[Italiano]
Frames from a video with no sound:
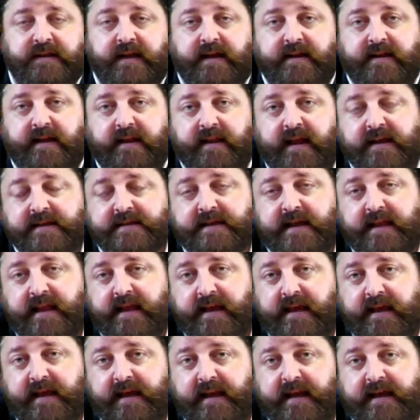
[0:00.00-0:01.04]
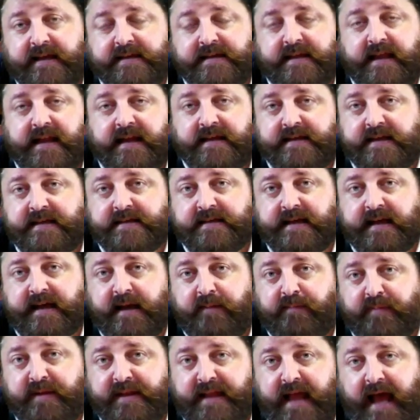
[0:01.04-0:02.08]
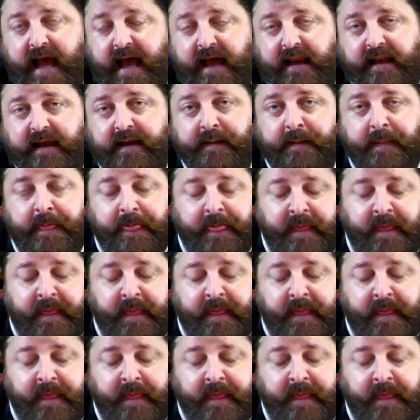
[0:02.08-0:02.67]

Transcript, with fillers: dei tedeschi, e degli inglesi nella stessa capitale